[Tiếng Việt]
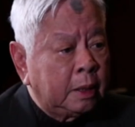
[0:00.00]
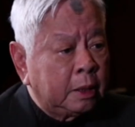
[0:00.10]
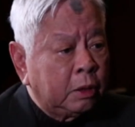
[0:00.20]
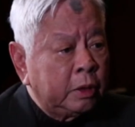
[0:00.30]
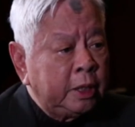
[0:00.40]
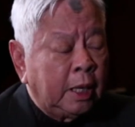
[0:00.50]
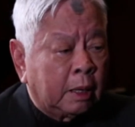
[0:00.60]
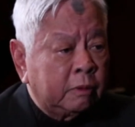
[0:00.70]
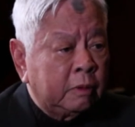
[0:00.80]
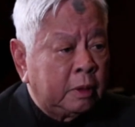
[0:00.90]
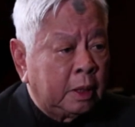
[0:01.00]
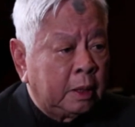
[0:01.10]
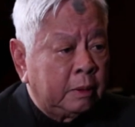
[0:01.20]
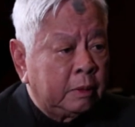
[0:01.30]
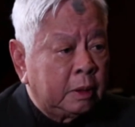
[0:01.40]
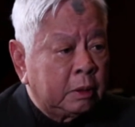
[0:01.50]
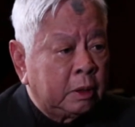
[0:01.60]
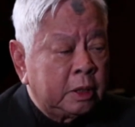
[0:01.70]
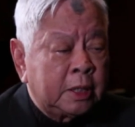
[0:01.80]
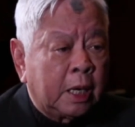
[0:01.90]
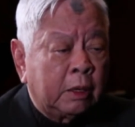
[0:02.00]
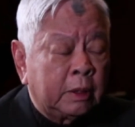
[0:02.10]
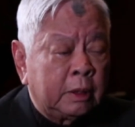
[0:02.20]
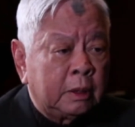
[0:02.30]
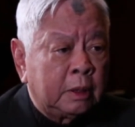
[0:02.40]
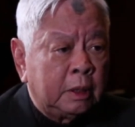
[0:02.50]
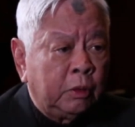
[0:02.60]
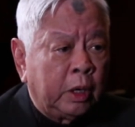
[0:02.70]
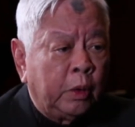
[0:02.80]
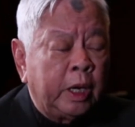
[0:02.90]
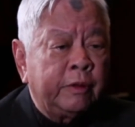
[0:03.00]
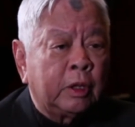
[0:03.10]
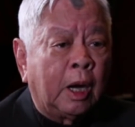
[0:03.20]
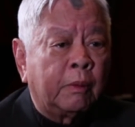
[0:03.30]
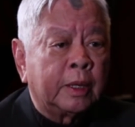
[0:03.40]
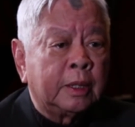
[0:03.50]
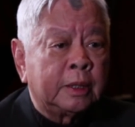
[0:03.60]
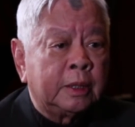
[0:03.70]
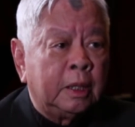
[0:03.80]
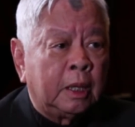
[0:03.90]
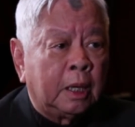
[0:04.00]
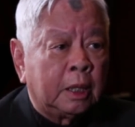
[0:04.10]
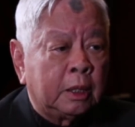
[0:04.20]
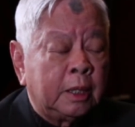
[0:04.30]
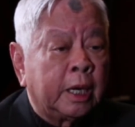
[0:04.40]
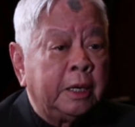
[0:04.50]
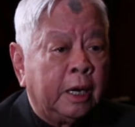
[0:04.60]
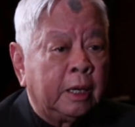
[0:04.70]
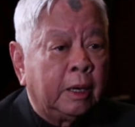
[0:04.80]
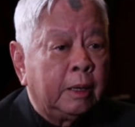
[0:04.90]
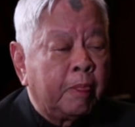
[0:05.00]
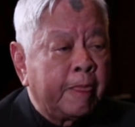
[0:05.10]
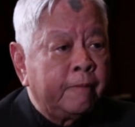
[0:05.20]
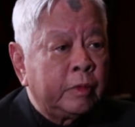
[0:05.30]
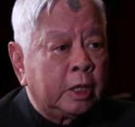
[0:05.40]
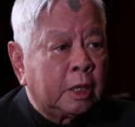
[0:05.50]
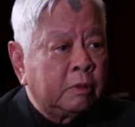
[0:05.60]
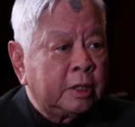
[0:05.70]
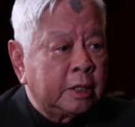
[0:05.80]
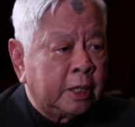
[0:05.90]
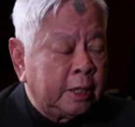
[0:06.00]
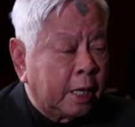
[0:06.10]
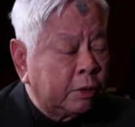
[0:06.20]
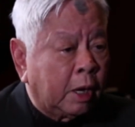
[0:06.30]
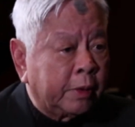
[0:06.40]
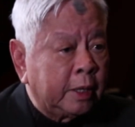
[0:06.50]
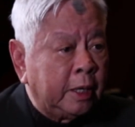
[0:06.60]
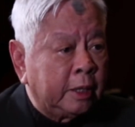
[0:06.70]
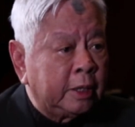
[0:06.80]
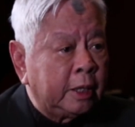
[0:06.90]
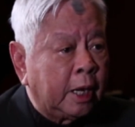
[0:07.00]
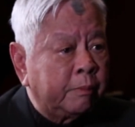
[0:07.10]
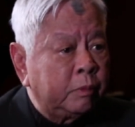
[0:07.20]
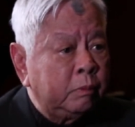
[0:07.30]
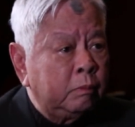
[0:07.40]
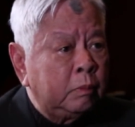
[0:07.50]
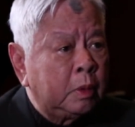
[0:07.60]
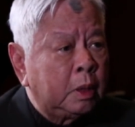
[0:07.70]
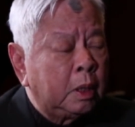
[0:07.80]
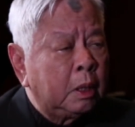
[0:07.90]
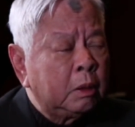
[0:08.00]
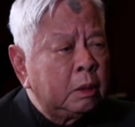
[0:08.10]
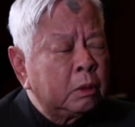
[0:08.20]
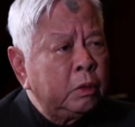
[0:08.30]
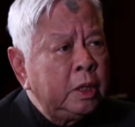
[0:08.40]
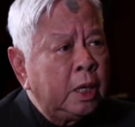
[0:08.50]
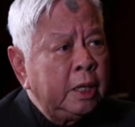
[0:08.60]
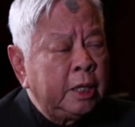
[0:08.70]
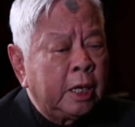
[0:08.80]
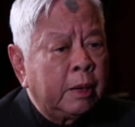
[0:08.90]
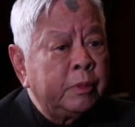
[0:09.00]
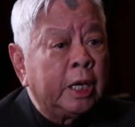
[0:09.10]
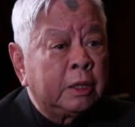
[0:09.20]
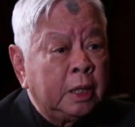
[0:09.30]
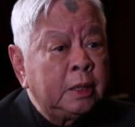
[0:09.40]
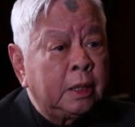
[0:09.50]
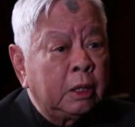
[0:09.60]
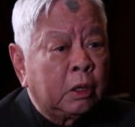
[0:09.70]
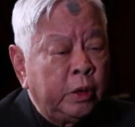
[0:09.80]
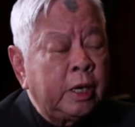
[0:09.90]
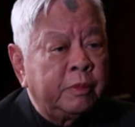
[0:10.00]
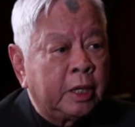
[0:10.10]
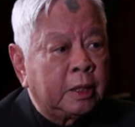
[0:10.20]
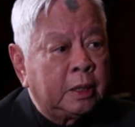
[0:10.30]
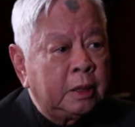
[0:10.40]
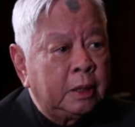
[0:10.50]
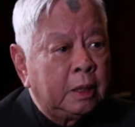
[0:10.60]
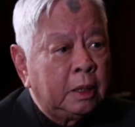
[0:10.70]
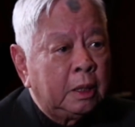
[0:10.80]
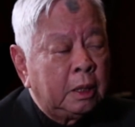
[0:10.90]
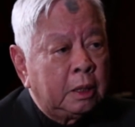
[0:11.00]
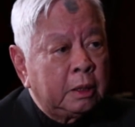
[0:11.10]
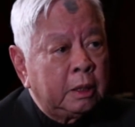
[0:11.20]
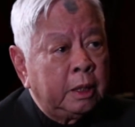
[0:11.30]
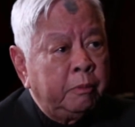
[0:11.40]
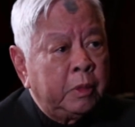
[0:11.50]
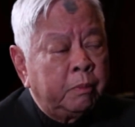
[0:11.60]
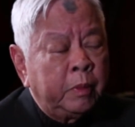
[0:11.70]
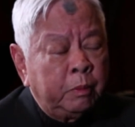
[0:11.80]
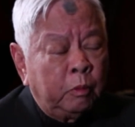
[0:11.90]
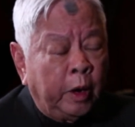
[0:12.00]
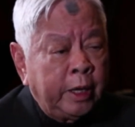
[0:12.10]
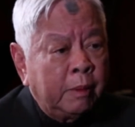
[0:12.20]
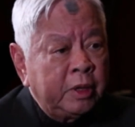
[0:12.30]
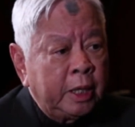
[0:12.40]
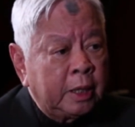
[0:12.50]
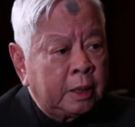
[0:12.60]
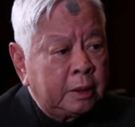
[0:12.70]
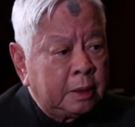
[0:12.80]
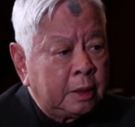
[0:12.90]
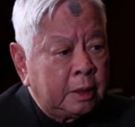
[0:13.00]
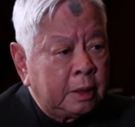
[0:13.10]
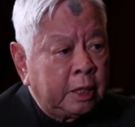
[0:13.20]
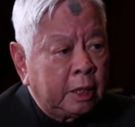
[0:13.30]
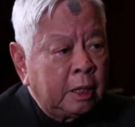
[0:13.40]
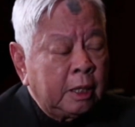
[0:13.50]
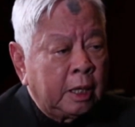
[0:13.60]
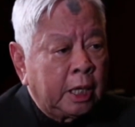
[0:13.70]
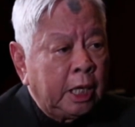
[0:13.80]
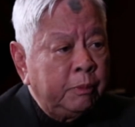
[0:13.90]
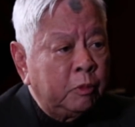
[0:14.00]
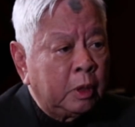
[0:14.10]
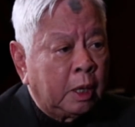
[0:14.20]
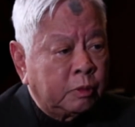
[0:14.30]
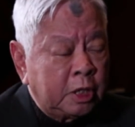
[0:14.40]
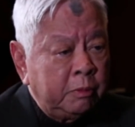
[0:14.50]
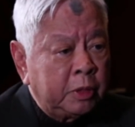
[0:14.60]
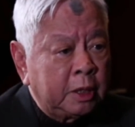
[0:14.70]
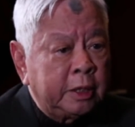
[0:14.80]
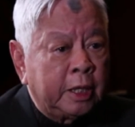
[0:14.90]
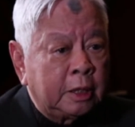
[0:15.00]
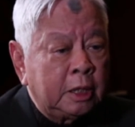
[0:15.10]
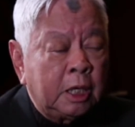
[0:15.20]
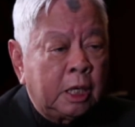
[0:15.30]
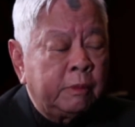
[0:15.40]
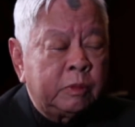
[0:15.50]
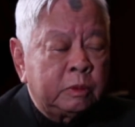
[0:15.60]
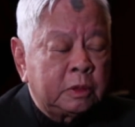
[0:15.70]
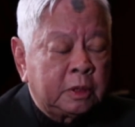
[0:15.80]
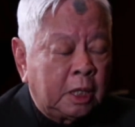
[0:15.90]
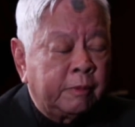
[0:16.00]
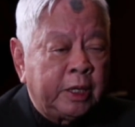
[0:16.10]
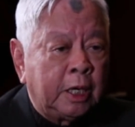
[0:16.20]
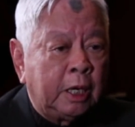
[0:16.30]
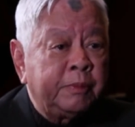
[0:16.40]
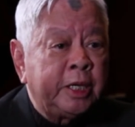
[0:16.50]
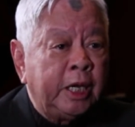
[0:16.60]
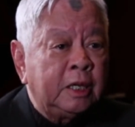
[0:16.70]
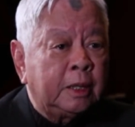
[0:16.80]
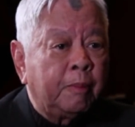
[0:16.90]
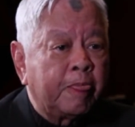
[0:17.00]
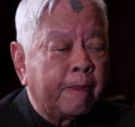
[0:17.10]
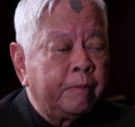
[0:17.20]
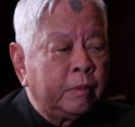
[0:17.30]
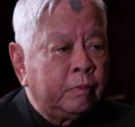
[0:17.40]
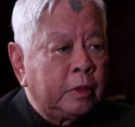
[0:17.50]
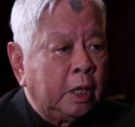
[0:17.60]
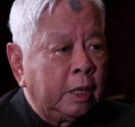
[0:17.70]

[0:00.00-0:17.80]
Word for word: uh, tôi đi học, uh, tôi ra ngoài Huế và học ở trường uh, Khai Định. Thì trong thời, thời gian tôi học Khai Định thì năm tôi nhớ hình như năm đệ tứ, cuối năm đệ tứ. Vì mọi năm kia thì tức là khi mà học sinh mà từ đệ tứ tức lớp tức là bây giờ lớp chín, từ